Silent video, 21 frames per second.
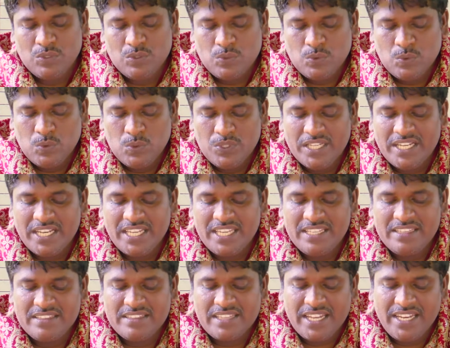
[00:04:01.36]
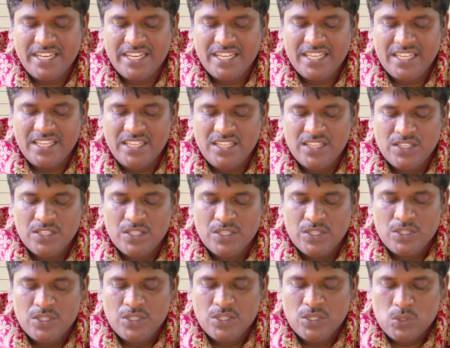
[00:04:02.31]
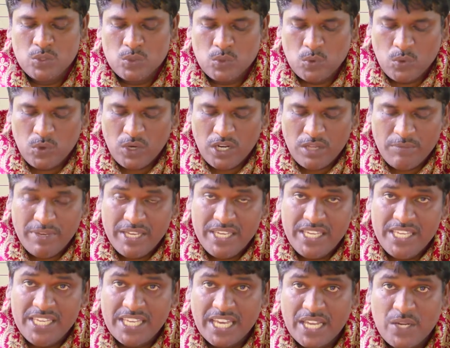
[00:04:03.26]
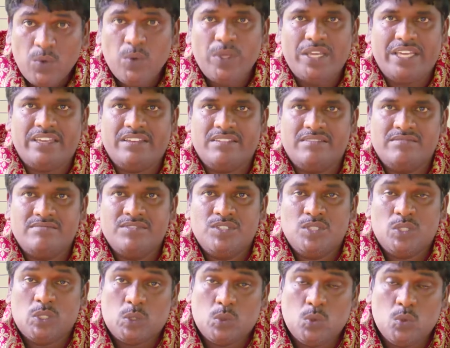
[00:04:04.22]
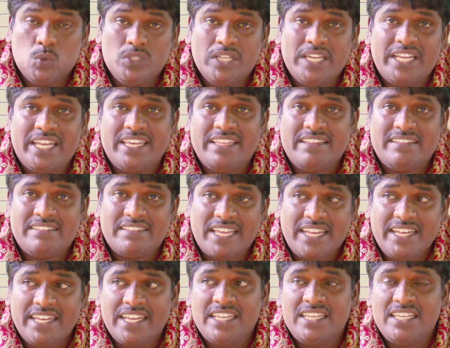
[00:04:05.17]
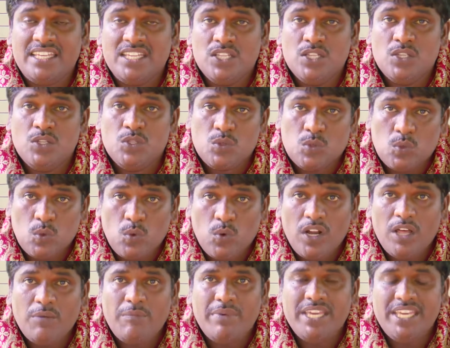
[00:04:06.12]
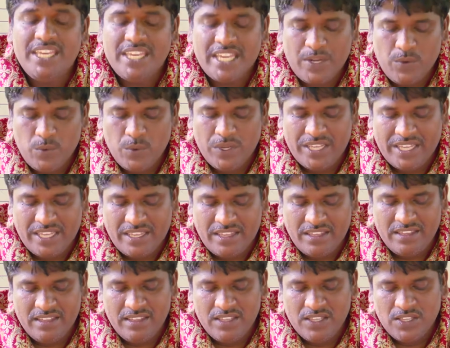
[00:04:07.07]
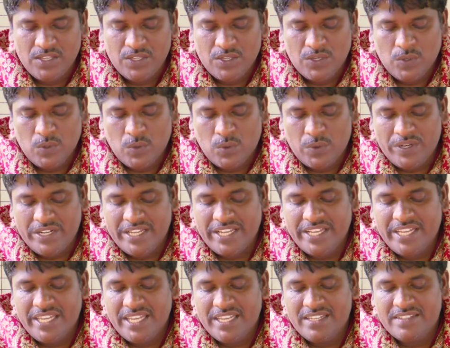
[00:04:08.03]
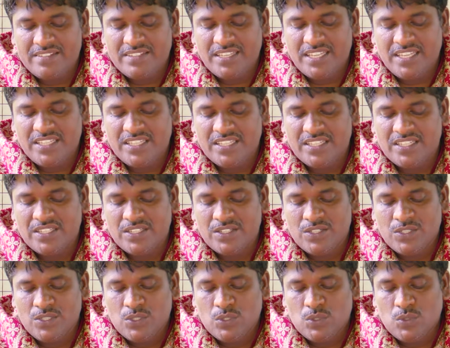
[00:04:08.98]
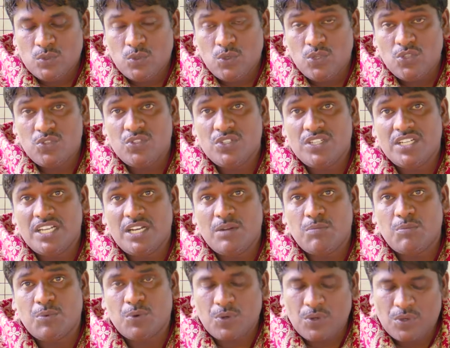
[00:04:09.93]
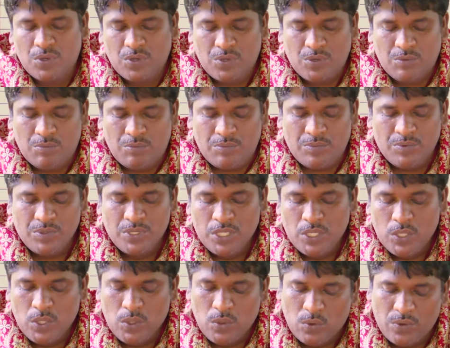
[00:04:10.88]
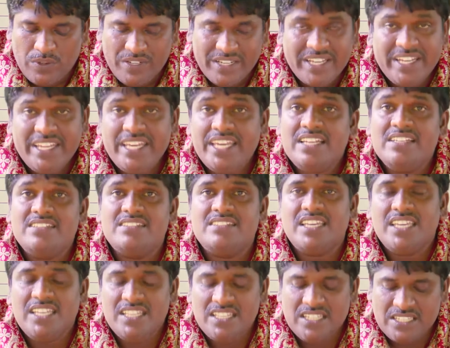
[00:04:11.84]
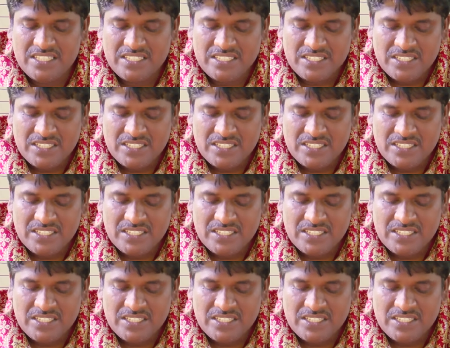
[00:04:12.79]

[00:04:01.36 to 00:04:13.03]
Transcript: தூதனை தன்னை தோழமை அருளி தூதனை தன்னை தோழமை அருளி கொண்டனேன் செய்து துரிசுகள் பொறுக்கும் கொண்டனேன் செய்து